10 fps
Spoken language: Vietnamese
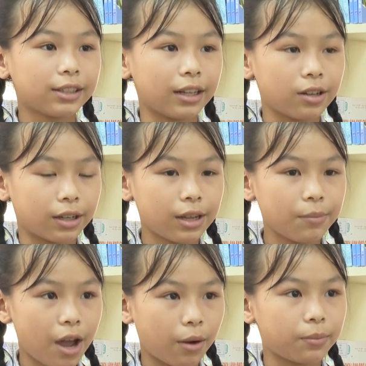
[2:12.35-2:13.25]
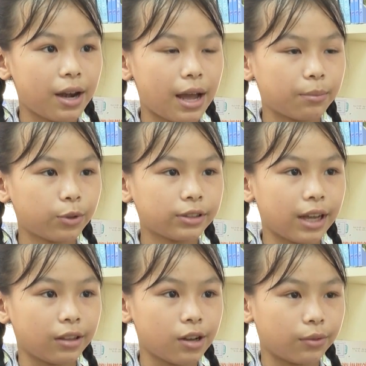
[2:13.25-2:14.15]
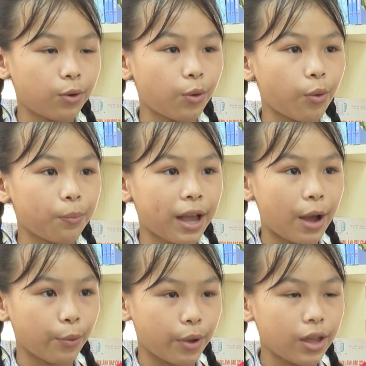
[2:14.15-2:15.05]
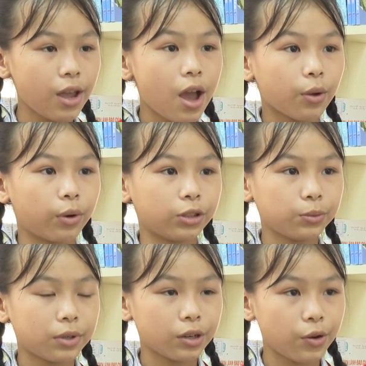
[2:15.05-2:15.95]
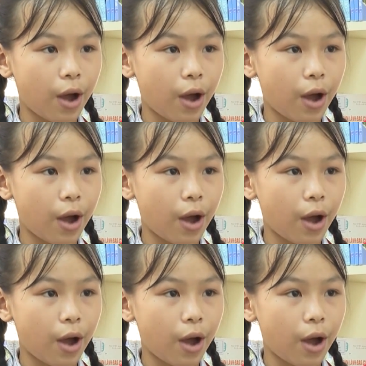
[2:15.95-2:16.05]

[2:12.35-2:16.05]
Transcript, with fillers: Giải thưởng Kim Đồng là một giải thưởng vô cùng cao quý của Trung ương